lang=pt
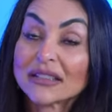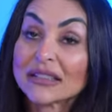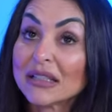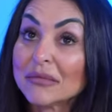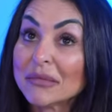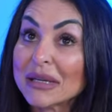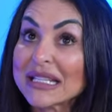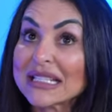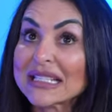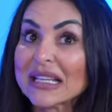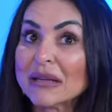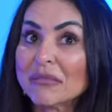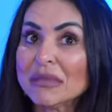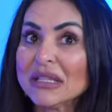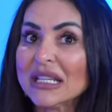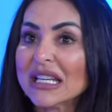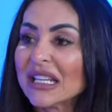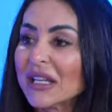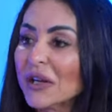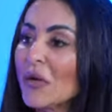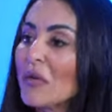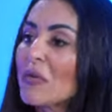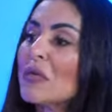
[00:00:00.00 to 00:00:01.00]
Também sabia
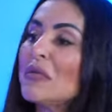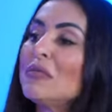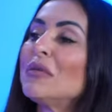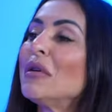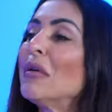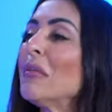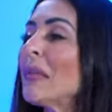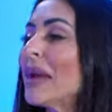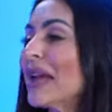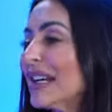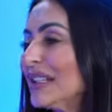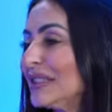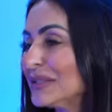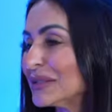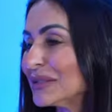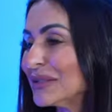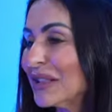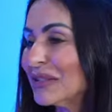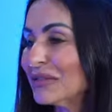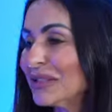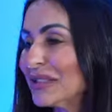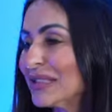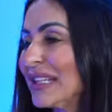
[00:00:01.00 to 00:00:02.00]
que em algum momento
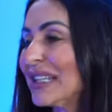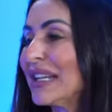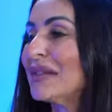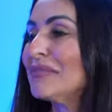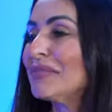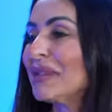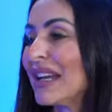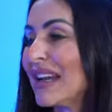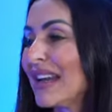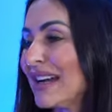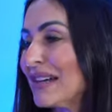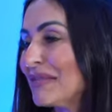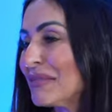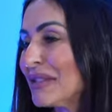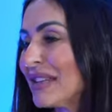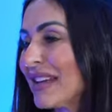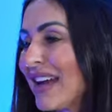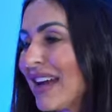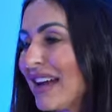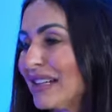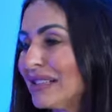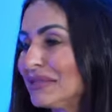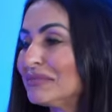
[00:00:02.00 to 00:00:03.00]
a vida ia me
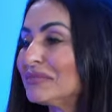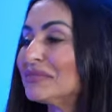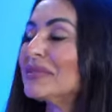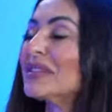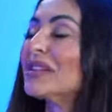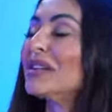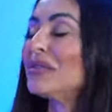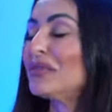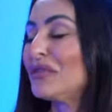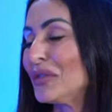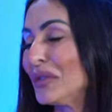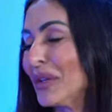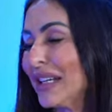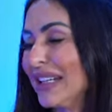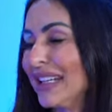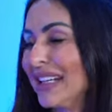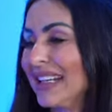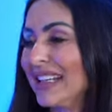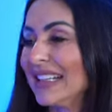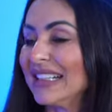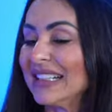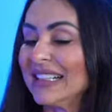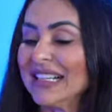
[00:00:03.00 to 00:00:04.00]
encaminhar e foi,
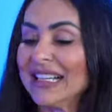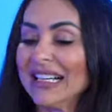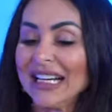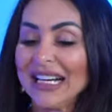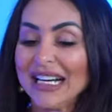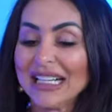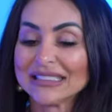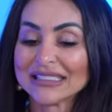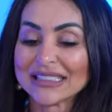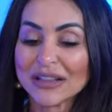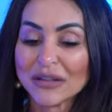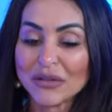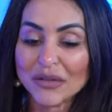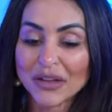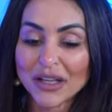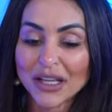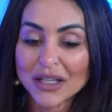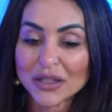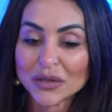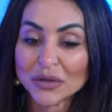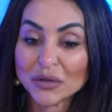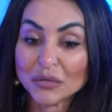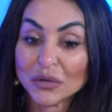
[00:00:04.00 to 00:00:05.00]
né?
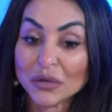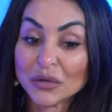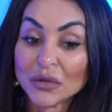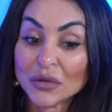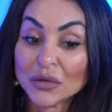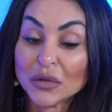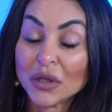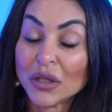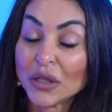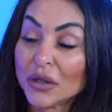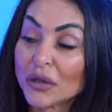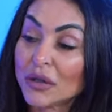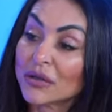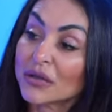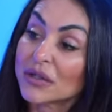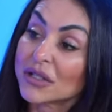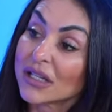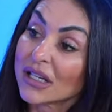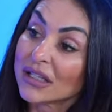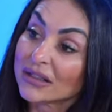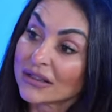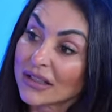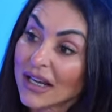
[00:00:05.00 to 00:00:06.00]
Através do meu currículo
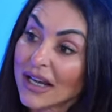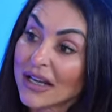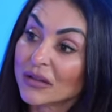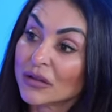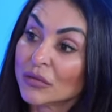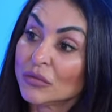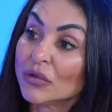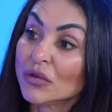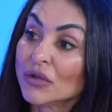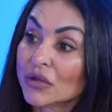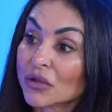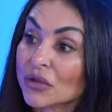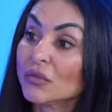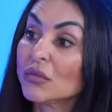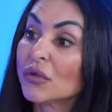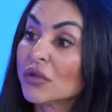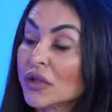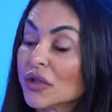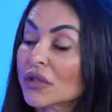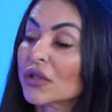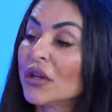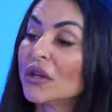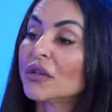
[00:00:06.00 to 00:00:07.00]
de atleta, meu, meu
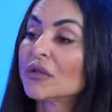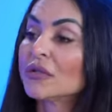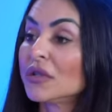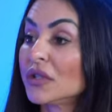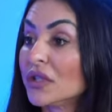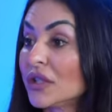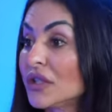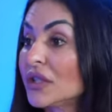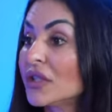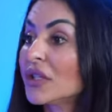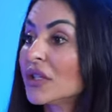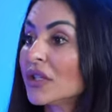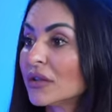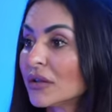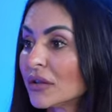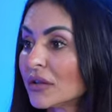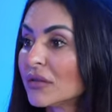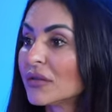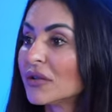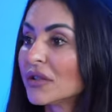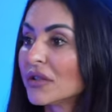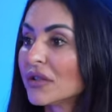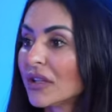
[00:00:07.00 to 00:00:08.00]
histórico de
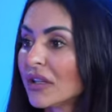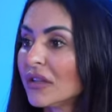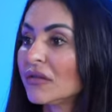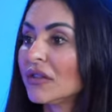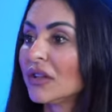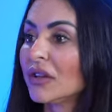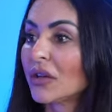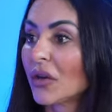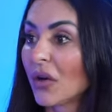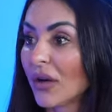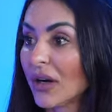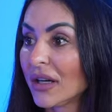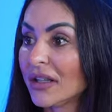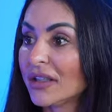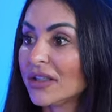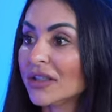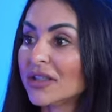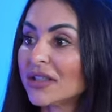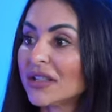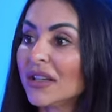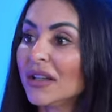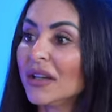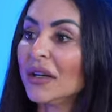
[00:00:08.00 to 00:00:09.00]
títulos e
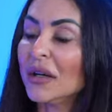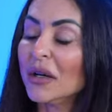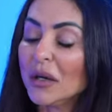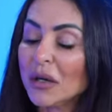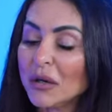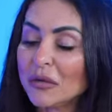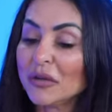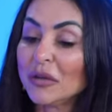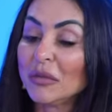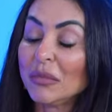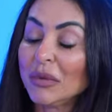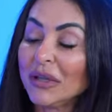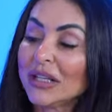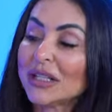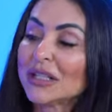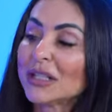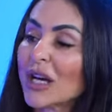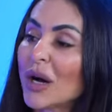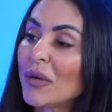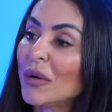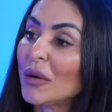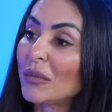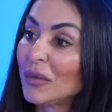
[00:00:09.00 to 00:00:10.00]
vitórias, fui
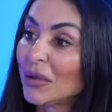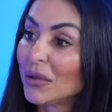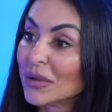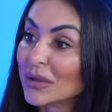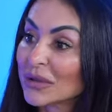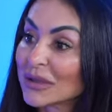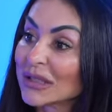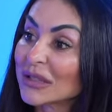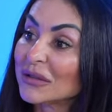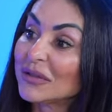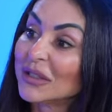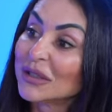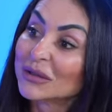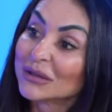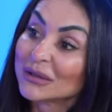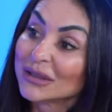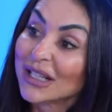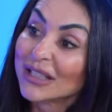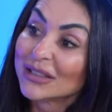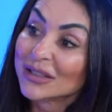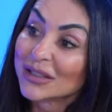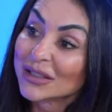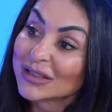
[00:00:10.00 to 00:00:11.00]
pleitear uma bolsa na
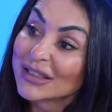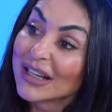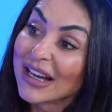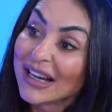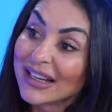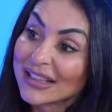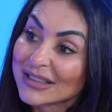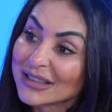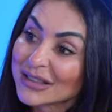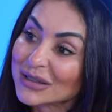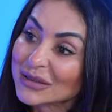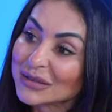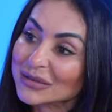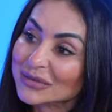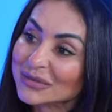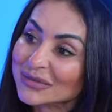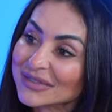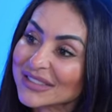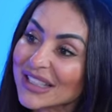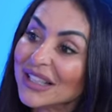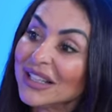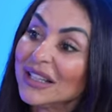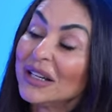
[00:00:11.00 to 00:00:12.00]
faculdade Estácio,
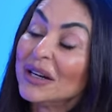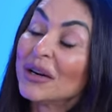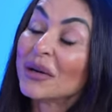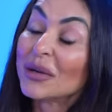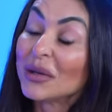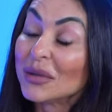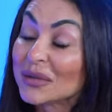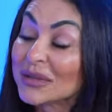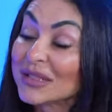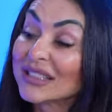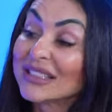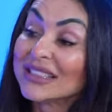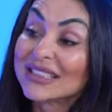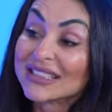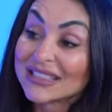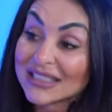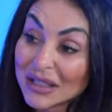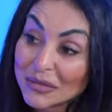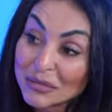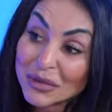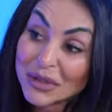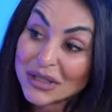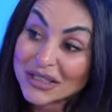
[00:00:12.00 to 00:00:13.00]
uhum. consegui
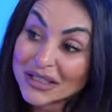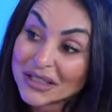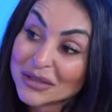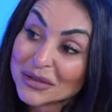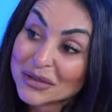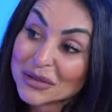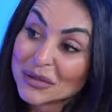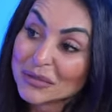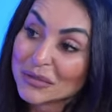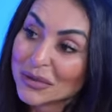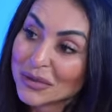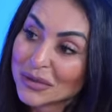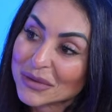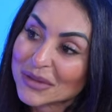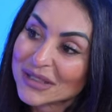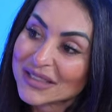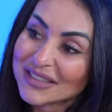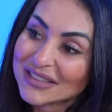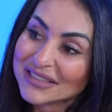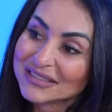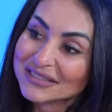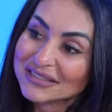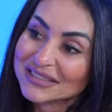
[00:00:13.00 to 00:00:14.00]
100% de
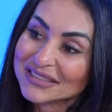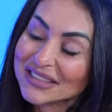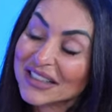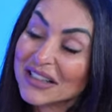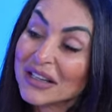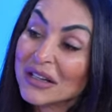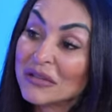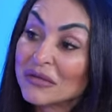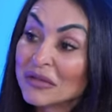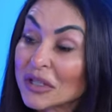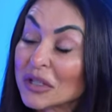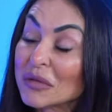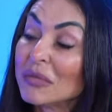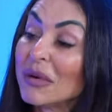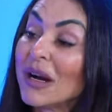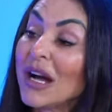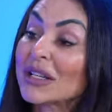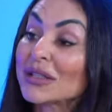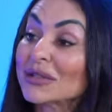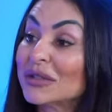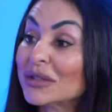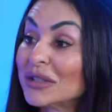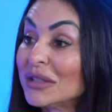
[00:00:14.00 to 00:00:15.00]
bolsa. Que legal. Fiz
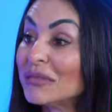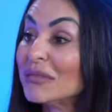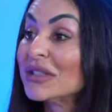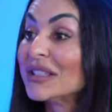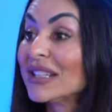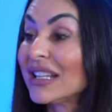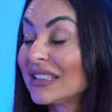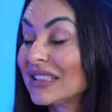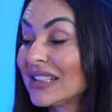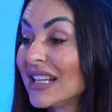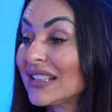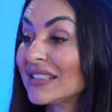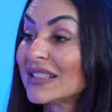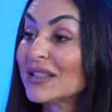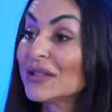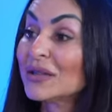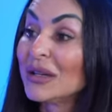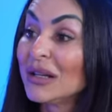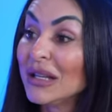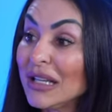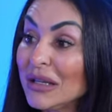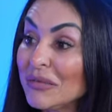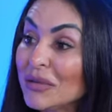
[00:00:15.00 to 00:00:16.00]
parte do time de atletas
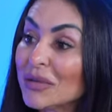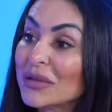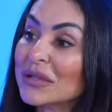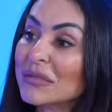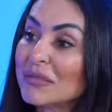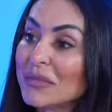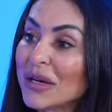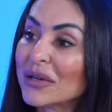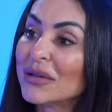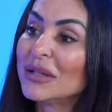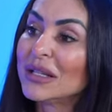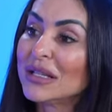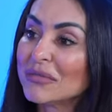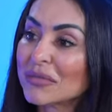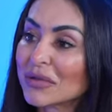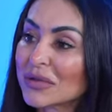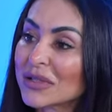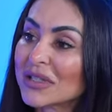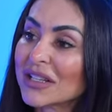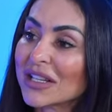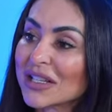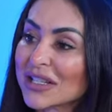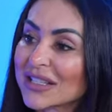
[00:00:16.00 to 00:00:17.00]
olímpicos e
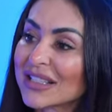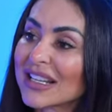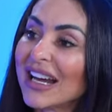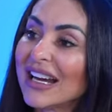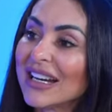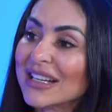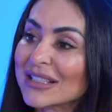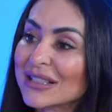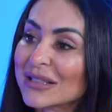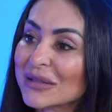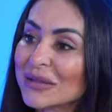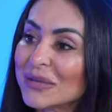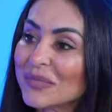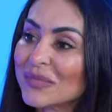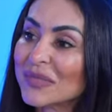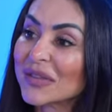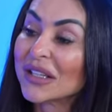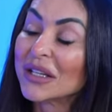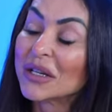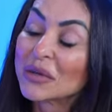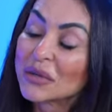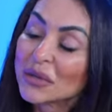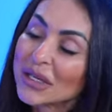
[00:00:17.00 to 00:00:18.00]
paralímpicos da Estácio
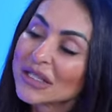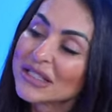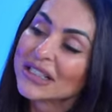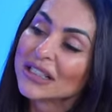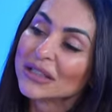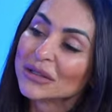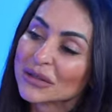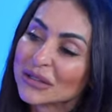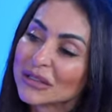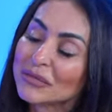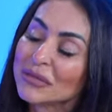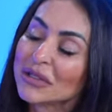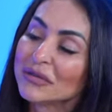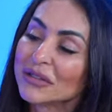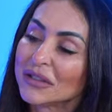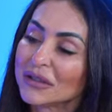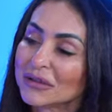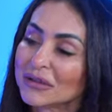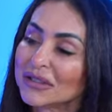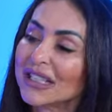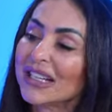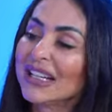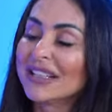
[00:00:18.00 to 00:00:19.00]
e cursei toda a minha
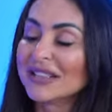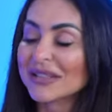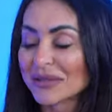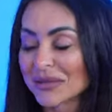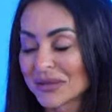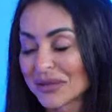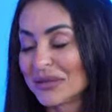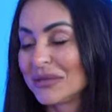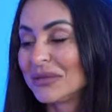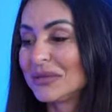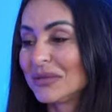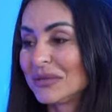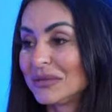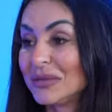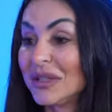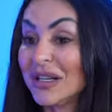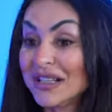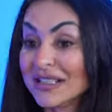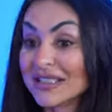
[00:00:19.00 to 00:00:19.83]
faculdade com.